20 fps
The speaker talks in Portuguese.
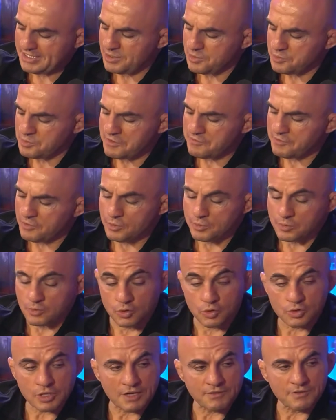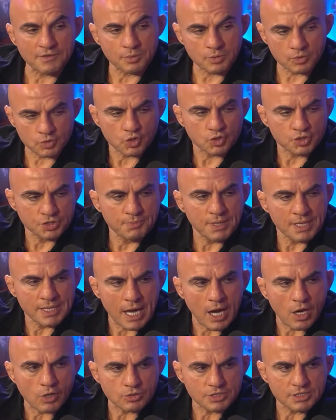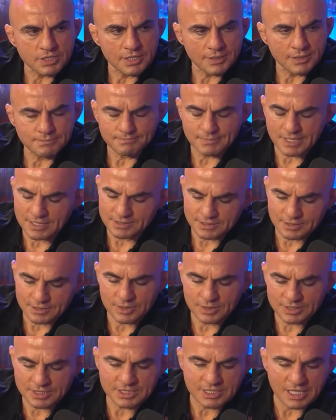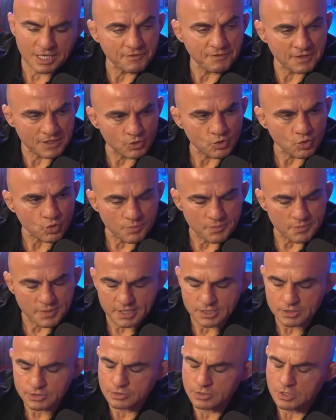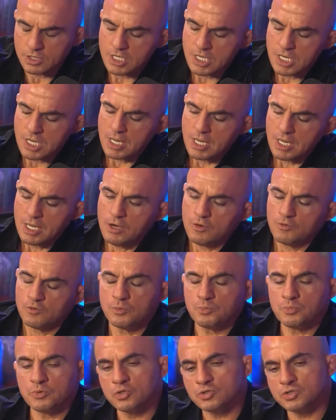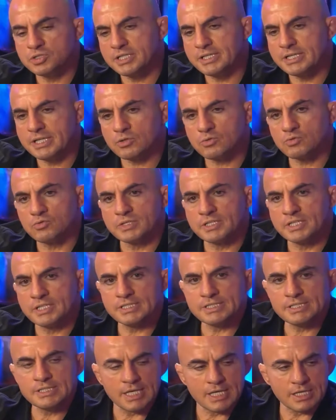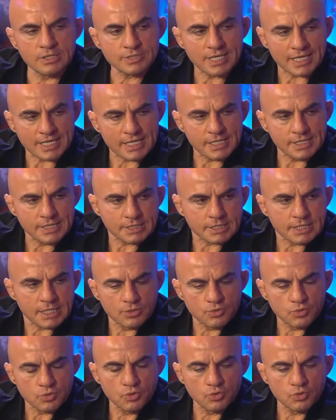Meu pai falou quando eu tava, eu sou de Manaus, né? Mas quando a gente tava falando no começo. É. Fui pro Rio de Janeiro com 15 anos, acreditando mas que.